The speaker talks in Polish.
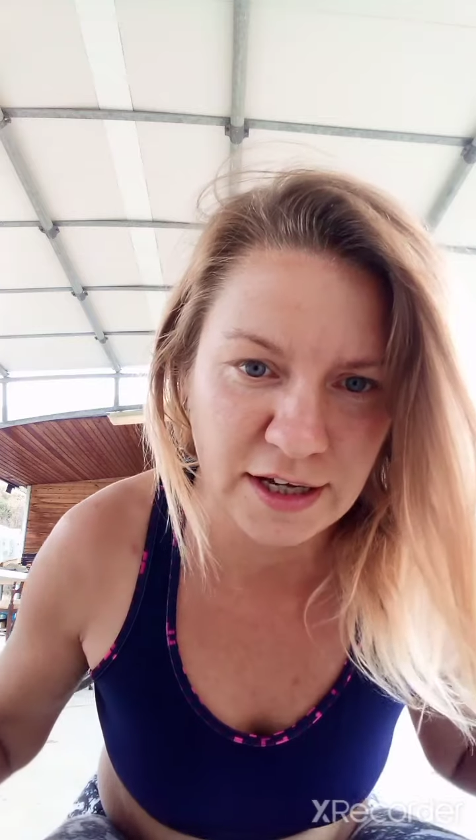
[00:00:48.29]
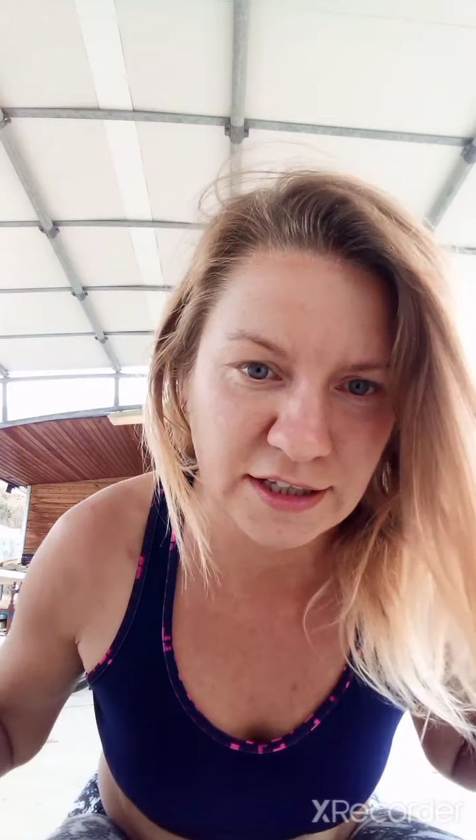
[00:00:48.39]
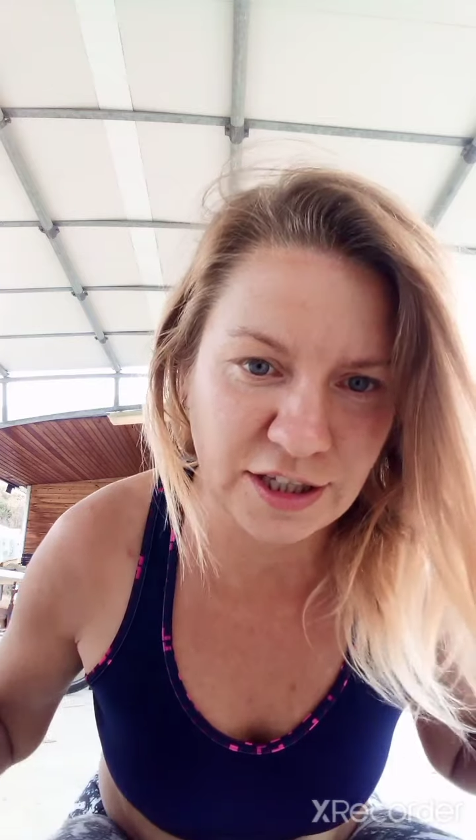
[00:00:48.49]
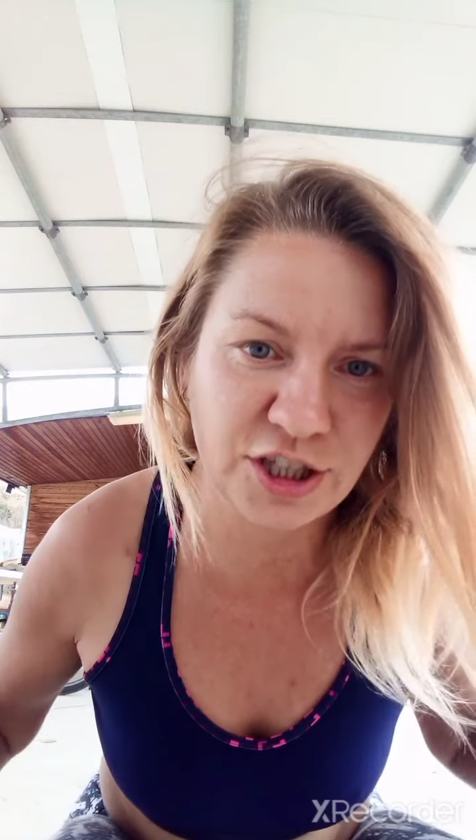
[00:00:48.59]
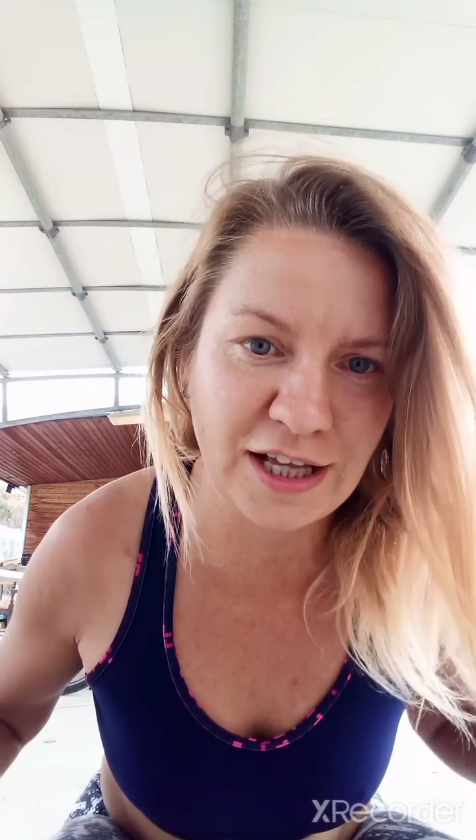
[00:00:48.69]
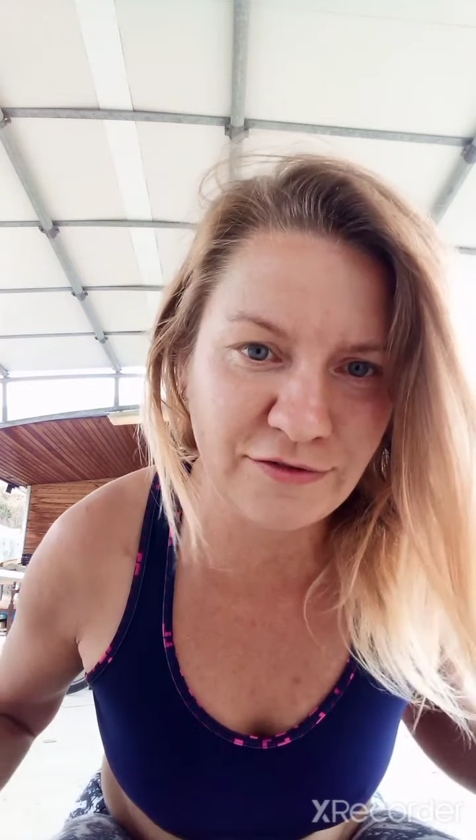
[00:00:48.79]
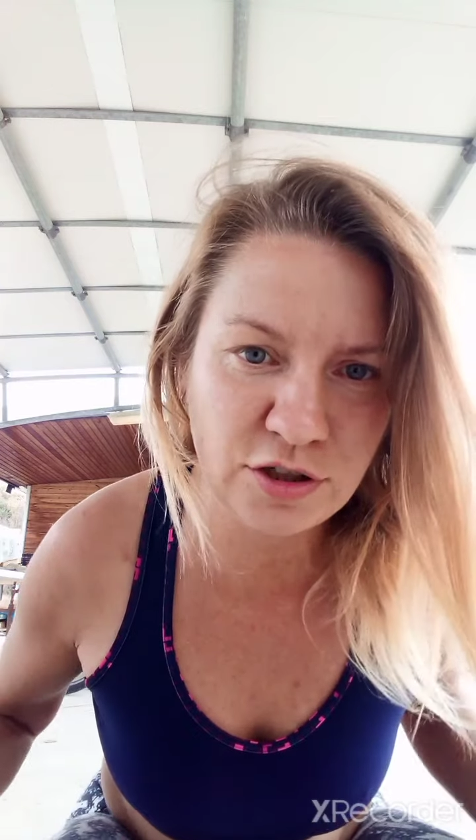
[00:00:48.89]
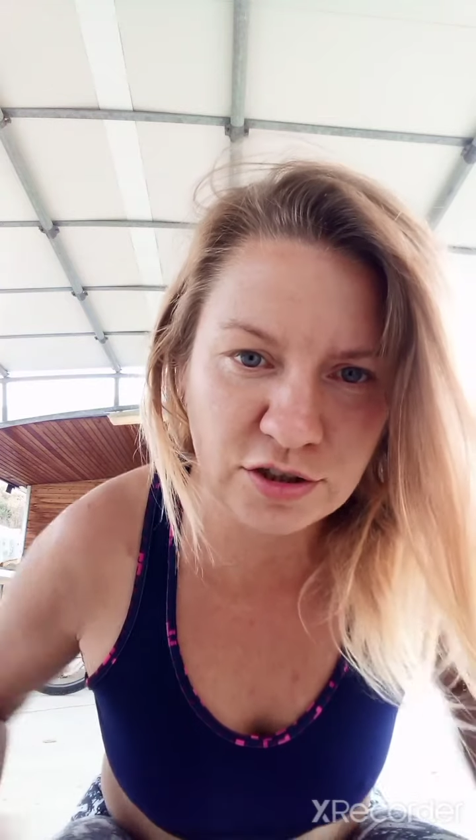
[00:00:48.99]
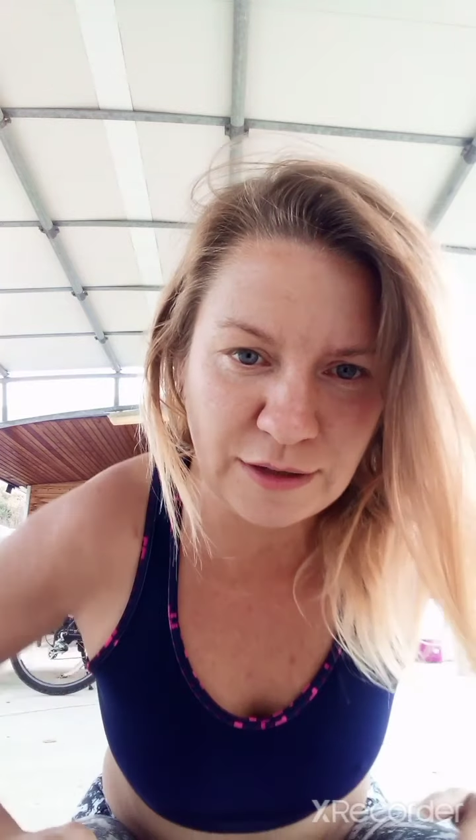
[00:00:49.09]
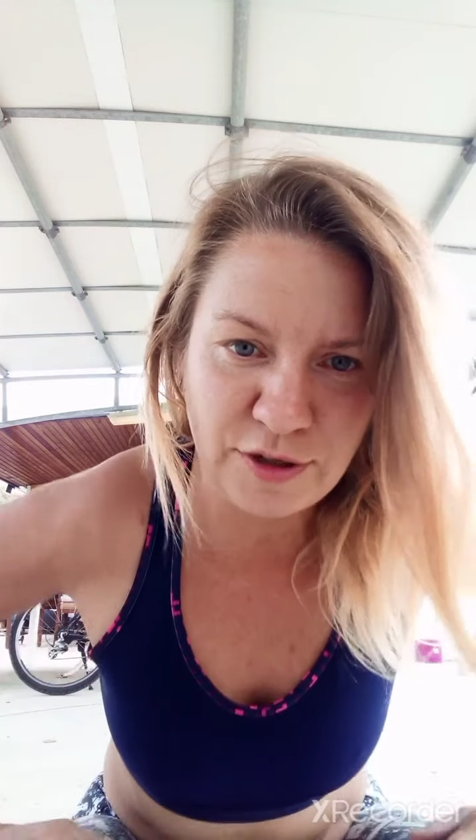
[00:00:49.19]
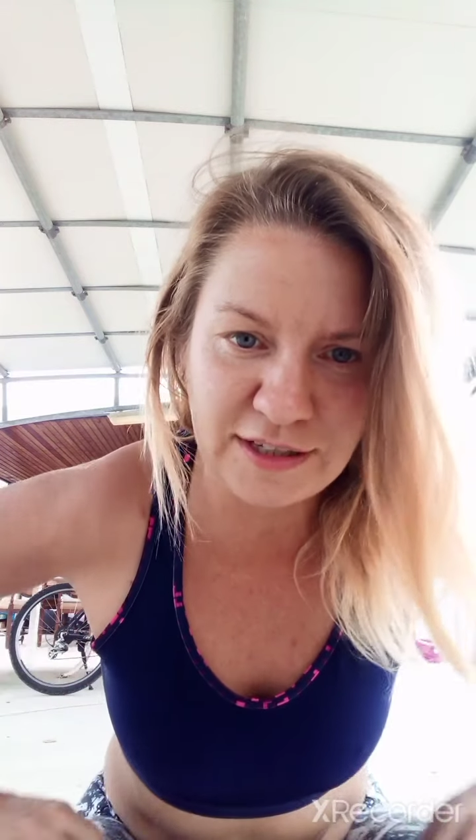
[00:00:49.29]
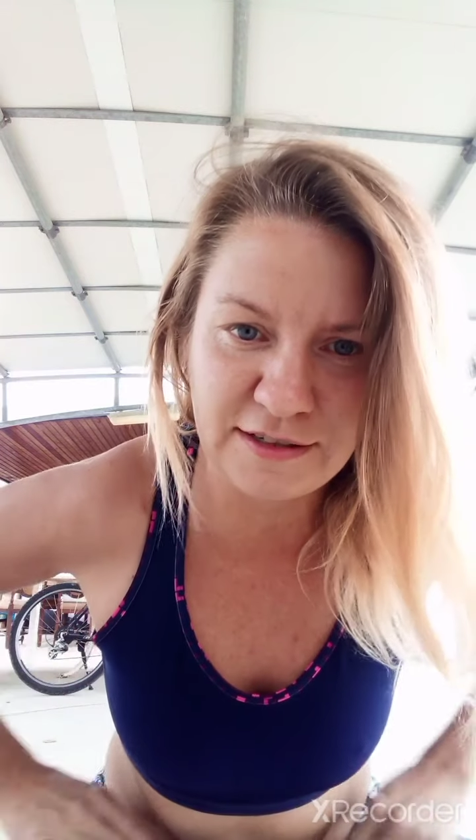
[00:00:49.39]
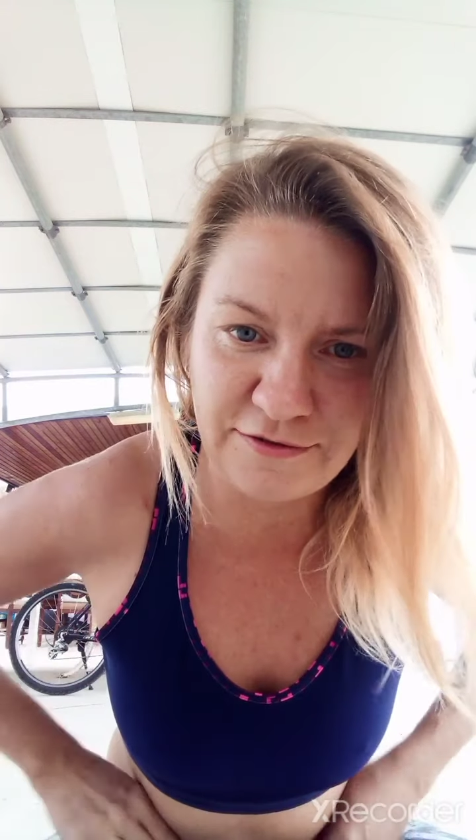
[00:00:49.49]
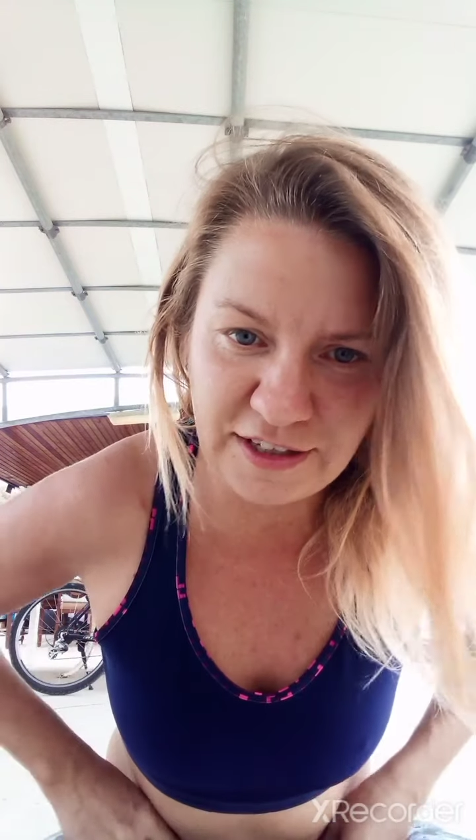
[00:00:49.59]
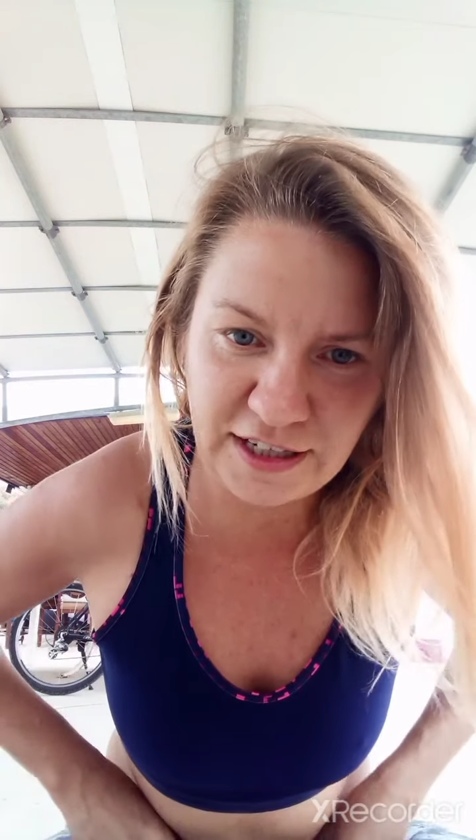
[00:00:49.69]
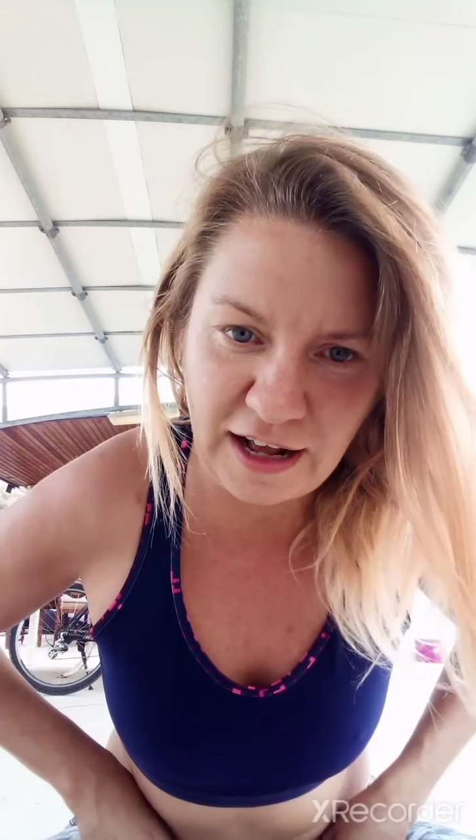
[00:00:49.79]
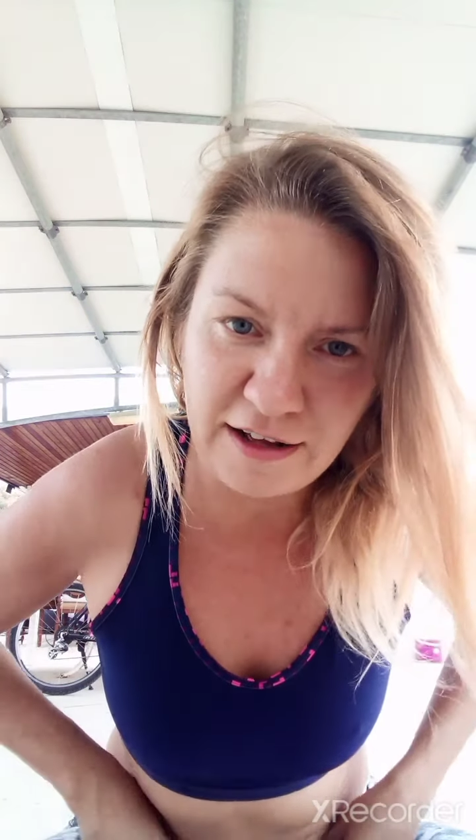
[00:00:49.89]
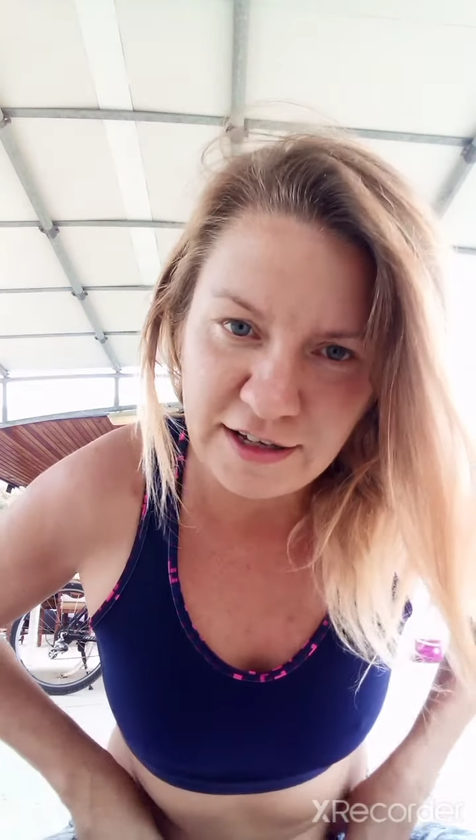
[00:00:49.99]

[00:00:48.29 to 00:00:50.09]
także tak wygląda moja sylwetka.